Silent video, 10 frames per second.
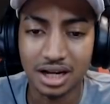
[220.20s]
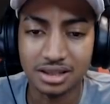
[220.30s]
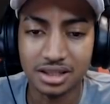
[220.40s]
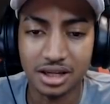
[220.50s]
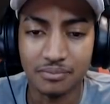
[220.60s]

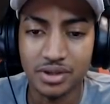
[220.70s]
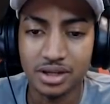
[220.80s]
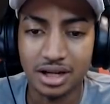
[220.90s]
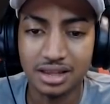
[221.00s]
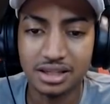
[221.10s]
Cadê?
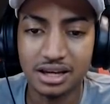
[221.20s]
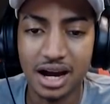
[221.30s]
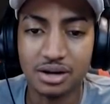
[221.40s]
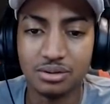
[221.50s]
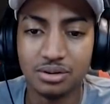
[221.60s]
Cadê
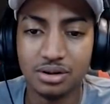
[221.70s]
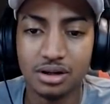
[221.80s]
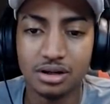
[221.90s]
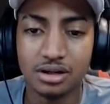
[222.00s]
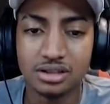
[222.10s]
Iron?
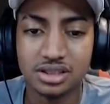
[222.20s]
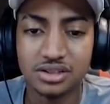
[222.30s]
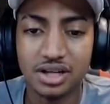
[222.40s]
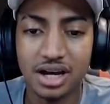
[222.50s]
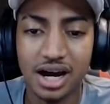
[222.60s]
Isso
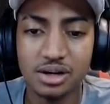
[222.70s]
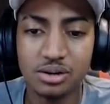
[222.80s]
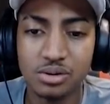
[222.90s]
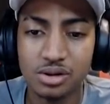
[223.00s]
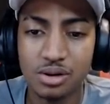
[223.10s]
aqui nem é
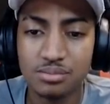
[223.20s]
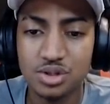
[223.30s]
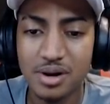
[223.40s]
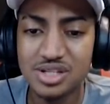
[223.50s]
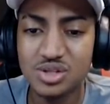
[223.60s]
Iron.
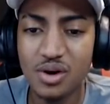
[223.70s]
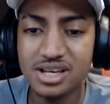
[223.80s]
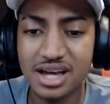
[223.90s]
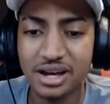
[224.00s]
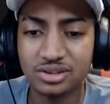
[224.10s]
Preciso de mais
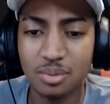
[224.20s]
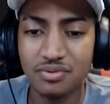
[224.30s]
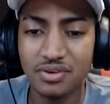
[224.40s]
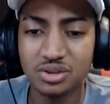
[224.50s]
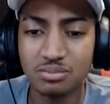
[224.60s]
dois Iron só
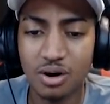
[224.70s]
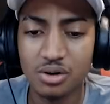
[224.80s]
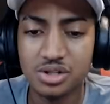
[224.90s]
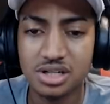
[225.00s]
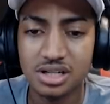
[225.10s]
pra fazer um
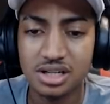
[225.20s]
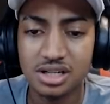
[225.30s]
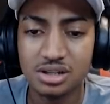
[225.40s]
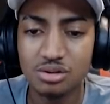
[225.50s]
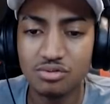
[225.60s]
balde.
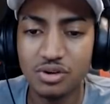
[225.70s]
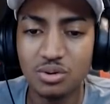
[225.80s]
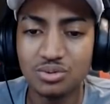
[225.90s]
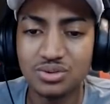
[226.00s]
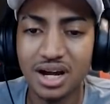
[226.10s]
Não vou
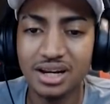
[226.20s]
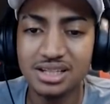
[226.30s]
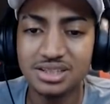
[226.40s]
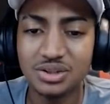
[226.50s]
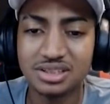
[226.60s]
encontrar
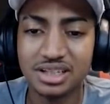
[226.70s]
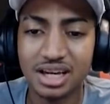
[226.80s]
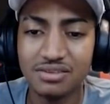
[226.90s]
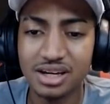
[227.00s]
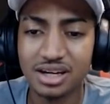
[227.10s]
nem se eu quiser,
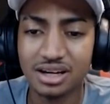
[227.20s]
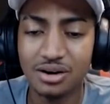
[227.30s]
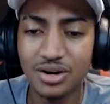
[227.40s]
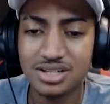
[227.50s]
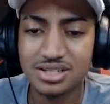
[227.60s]
quer ver?
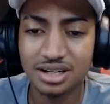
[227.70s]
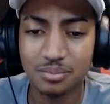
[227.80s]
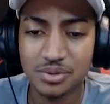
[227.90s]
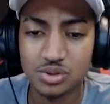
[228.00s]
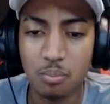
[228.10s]
Olha o azar
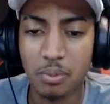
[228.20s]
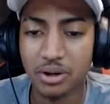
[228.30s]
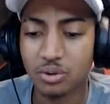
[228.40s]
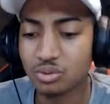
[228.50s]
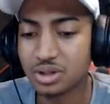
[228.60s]
da pessoa.
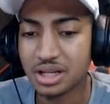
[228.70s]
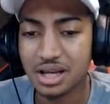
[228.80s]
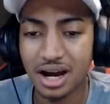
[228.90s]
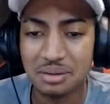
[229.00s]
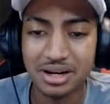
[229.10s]
Opa,
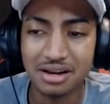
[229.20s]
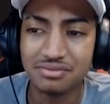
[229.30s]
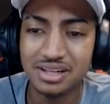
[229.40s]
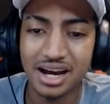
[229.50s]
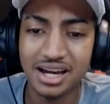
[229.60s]
encontrei. Ai,
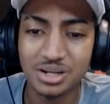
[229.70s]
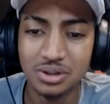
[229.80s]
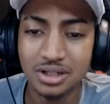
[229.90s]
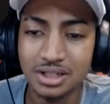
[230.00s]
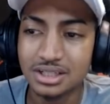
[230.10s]
maravilha,
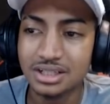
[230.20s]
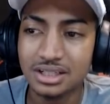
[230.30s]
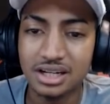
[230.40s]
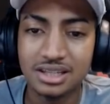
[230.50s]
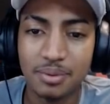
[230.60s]
Iron.
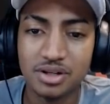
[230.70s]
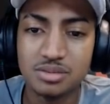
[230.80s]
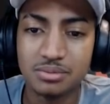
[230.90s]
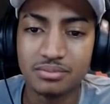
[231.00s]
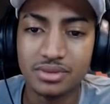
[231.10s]
Ele tá perto
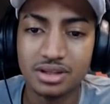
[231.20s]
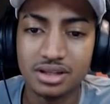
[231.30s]
de mim.